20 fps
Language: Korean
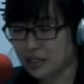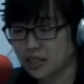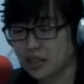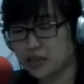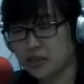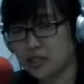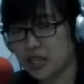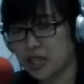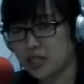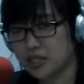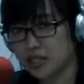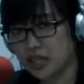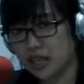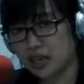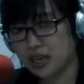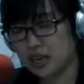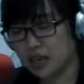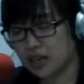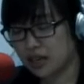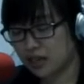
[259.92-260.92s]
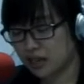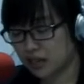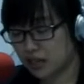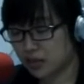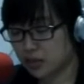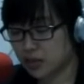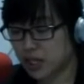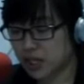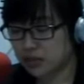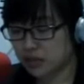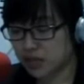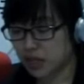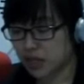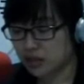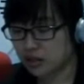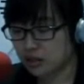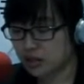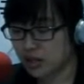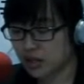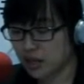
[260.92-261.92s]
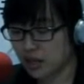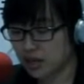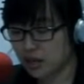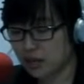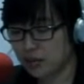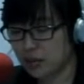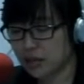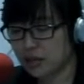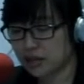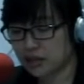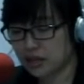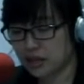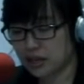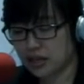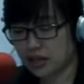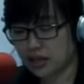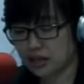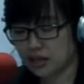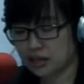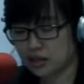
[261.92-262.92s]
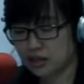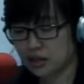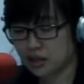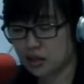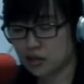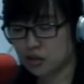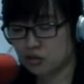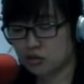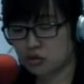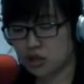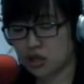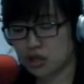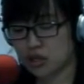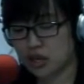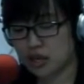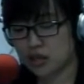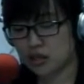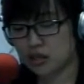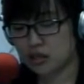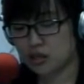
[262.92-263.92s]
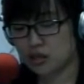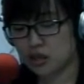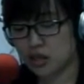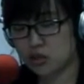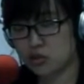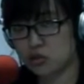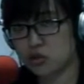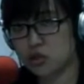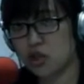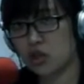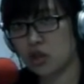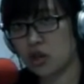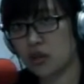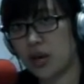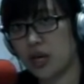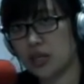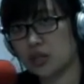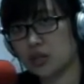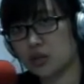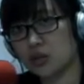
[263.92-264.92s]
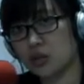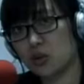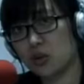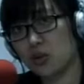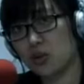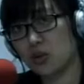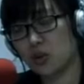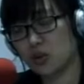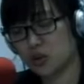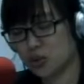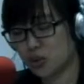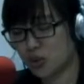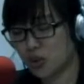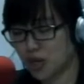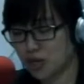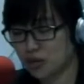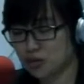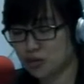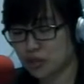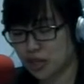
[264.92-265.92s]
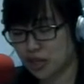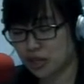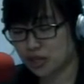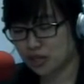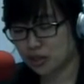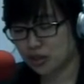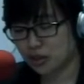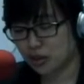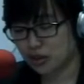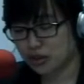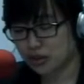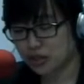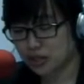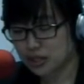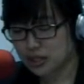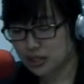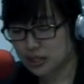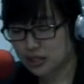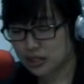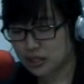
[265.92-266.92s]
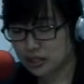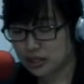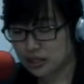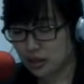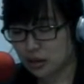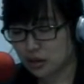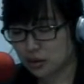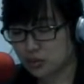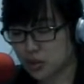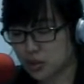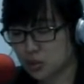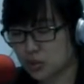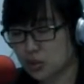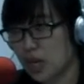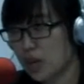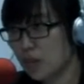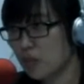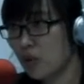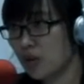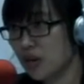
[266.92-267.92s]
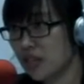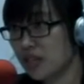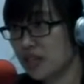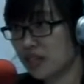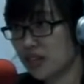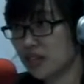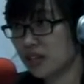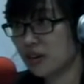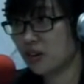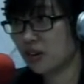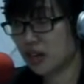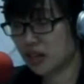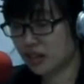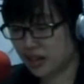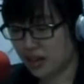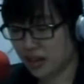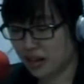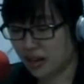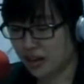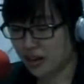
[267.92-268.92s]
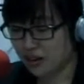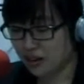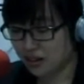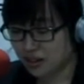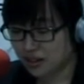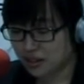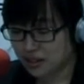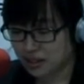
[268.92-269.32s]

여자인 제가 여자 입장에서 생각을 해봤는데 누군가 나를 그렇게 눈여겨봐주고 좋아해준다는 건 엄청 행복한 일일 것 같아요.